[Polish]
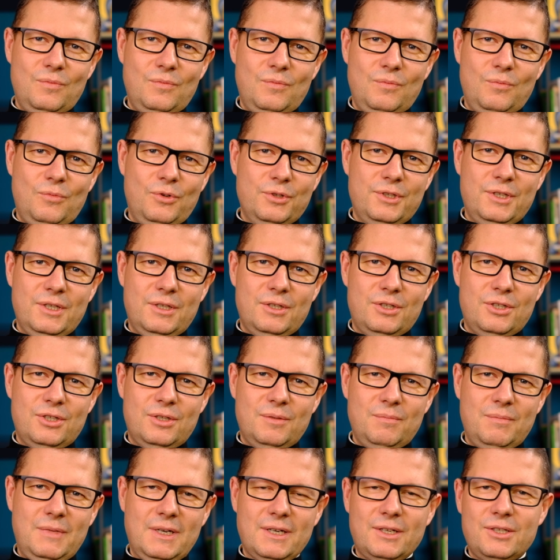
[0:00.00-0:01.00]
Młodzież
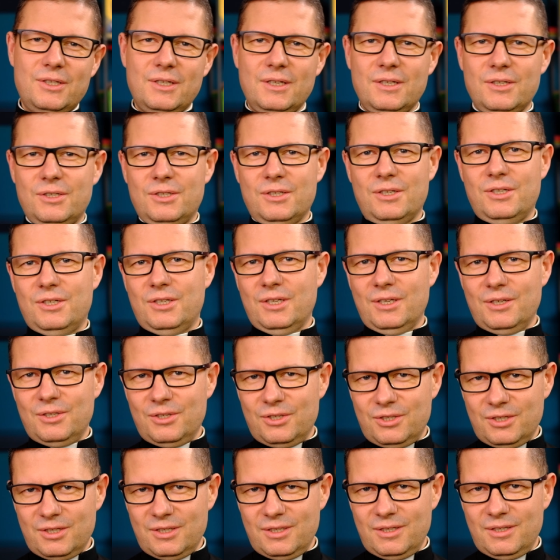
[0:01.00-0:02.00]
ma gdzieś
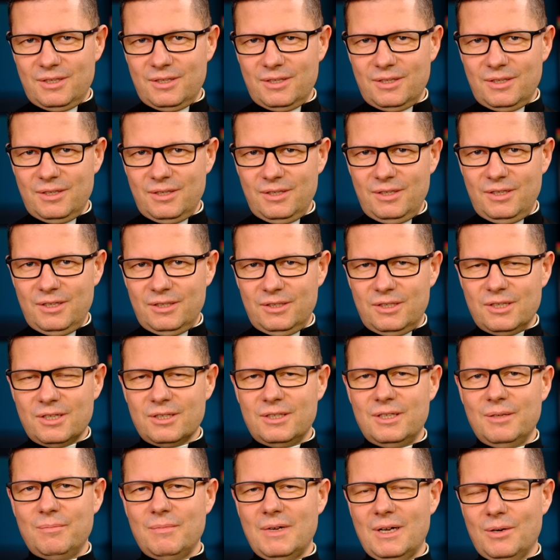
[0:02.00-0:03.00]
księży i ich
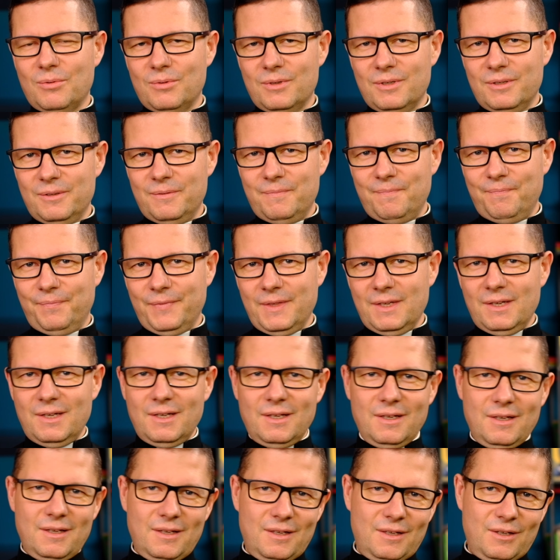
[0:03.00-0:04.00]
drdy mały.
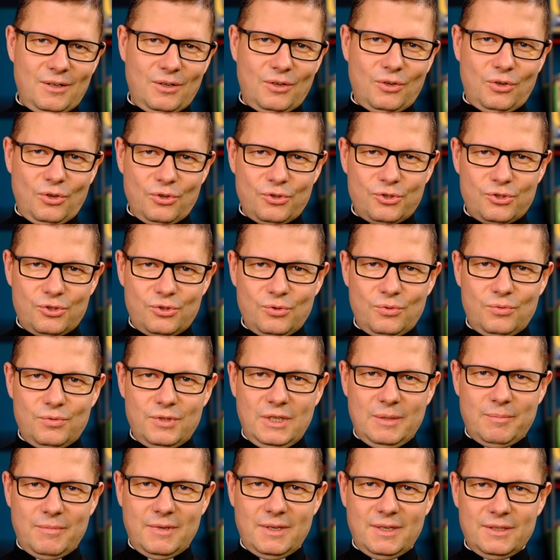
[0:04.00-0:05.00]
Kościół
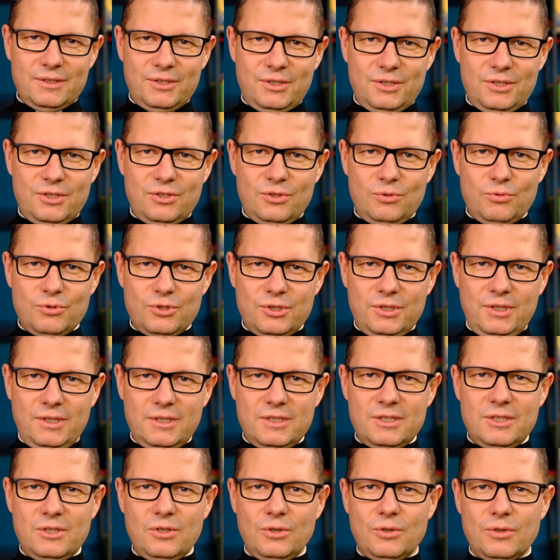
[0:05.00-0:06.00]
nie ma dziś już
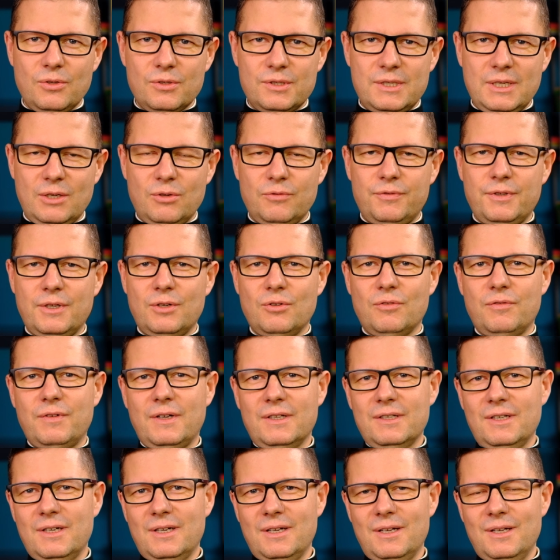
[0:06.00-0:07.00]
nic do
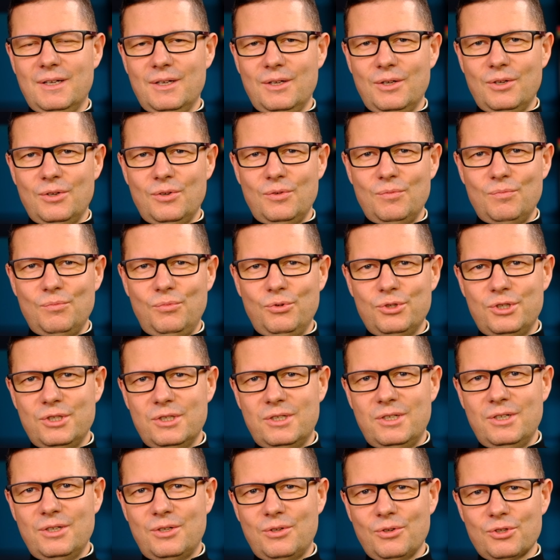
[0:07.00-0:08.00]
zaoferowania, budzi
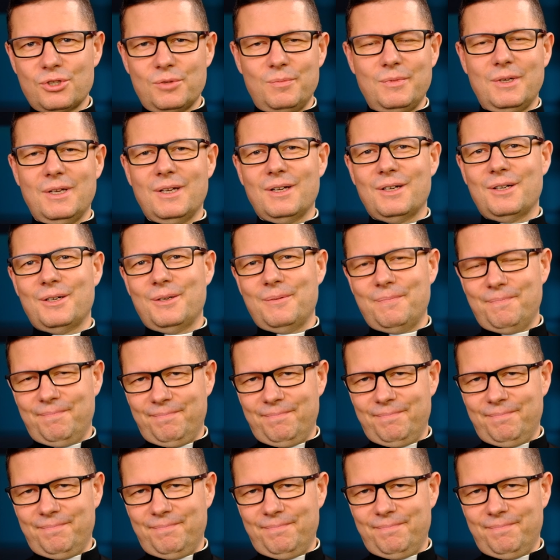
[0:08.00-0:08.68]
tylko śmiech.